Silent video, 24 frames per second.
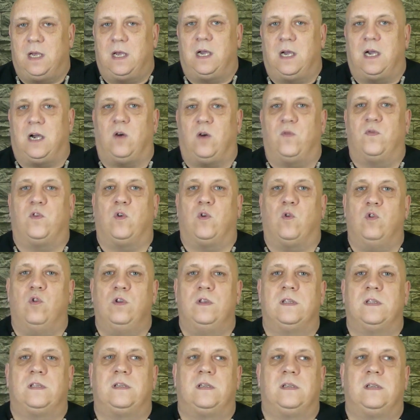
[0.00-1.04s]

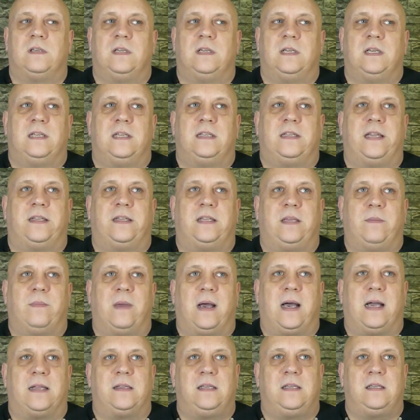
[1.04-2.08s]
aufgrund der
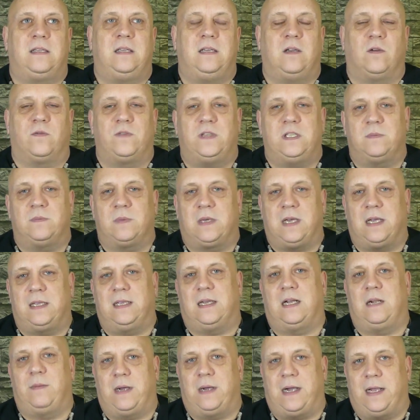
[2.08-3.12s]
Thematik, die auf diesem
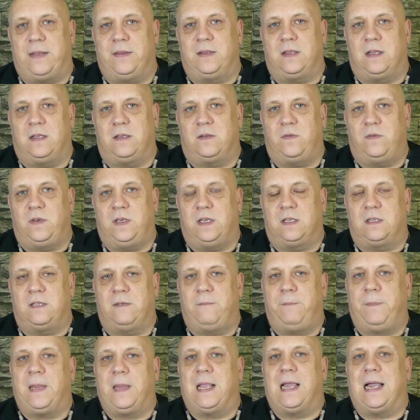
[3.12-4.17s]
Kanal behandelt wird,
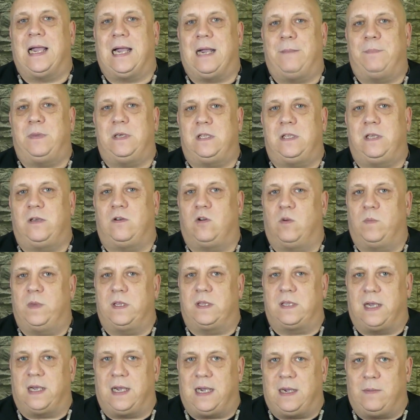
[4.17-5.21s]
habe ich den
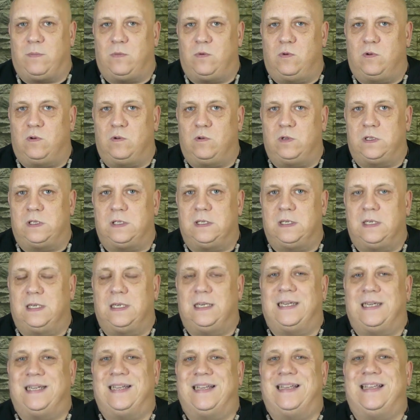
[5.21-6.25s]
Kommentarmodus
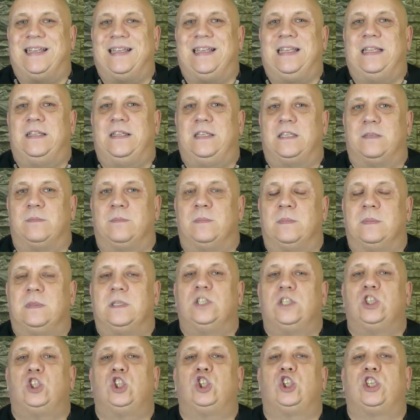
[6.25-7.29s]
in
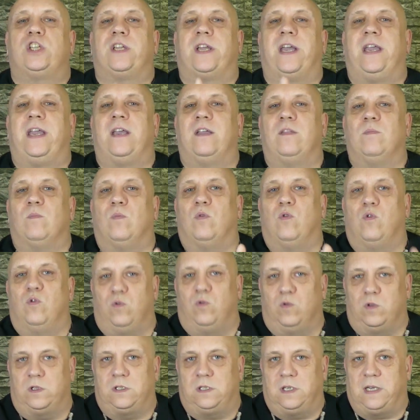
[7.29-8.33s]
diesem strengen
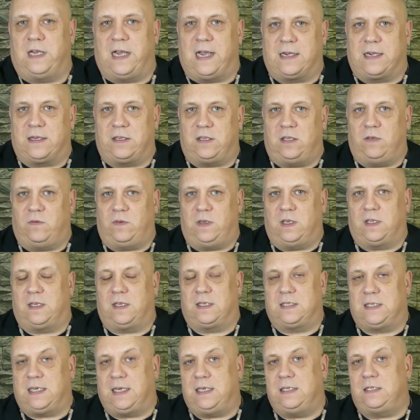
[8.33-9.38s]
Modus aktiviert.
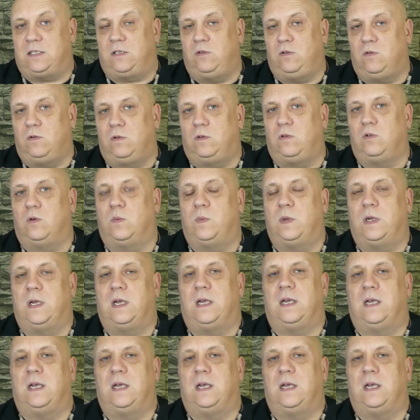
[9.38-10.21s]
Das heißt, YouTube